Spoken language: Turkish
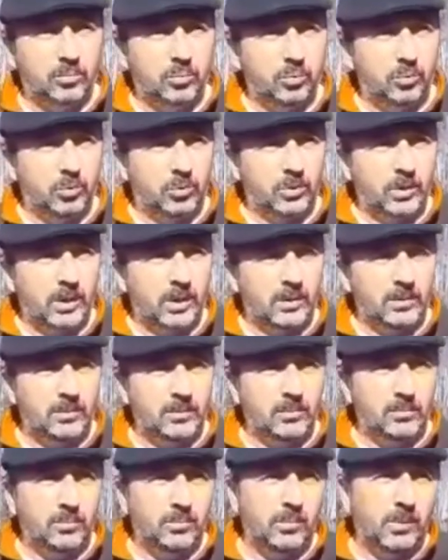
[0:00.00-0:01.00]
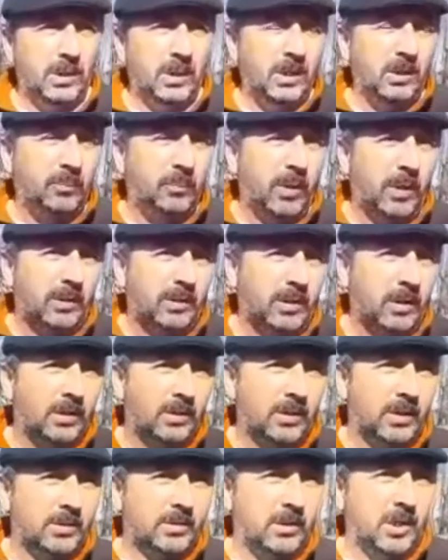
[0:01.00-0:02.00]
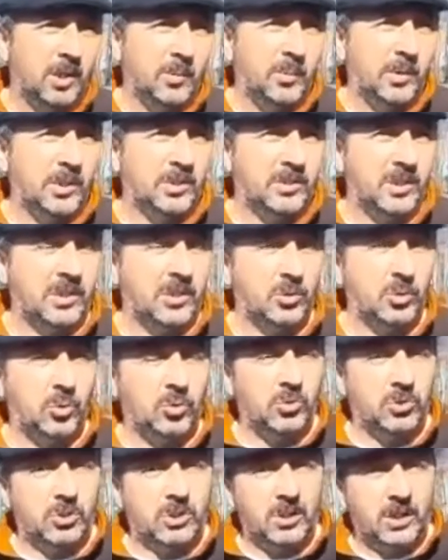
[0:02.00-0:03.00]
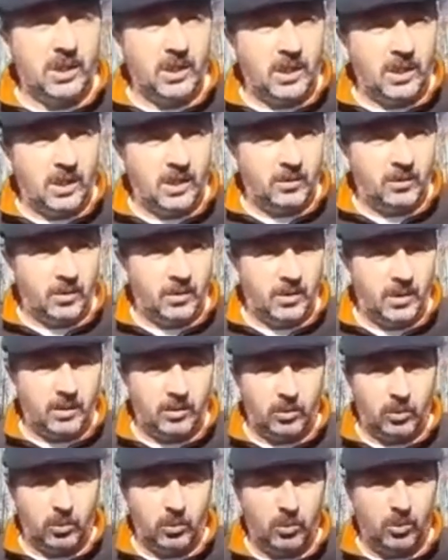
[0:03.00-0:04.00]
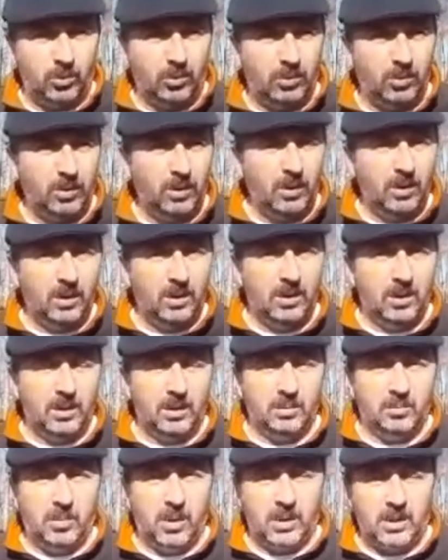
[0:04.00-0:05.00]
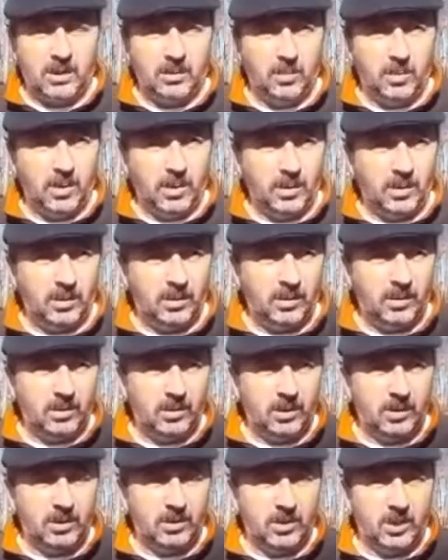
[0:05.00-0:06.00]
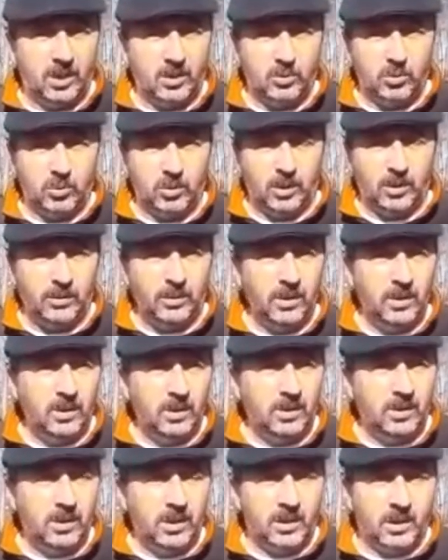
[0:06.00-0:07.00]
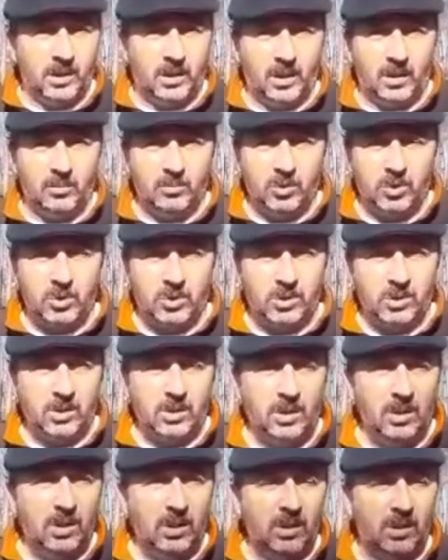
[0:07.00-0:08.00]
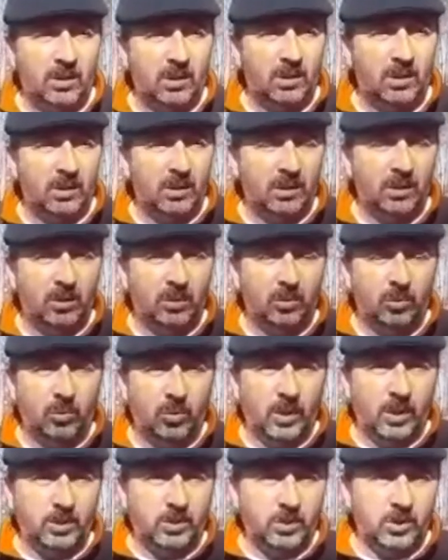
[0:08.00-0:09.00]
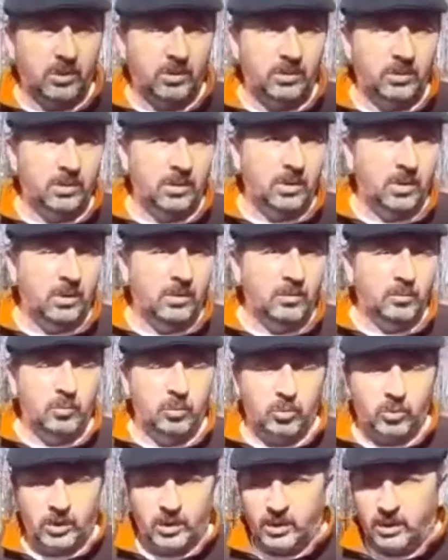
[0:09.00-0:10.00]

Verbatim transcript: burada milli parklardan rehabilitasyon için gelen hayvanlar da oluyor. Ee, bakıma ihtiyacı olan, yaralanmış e, güvercin, burada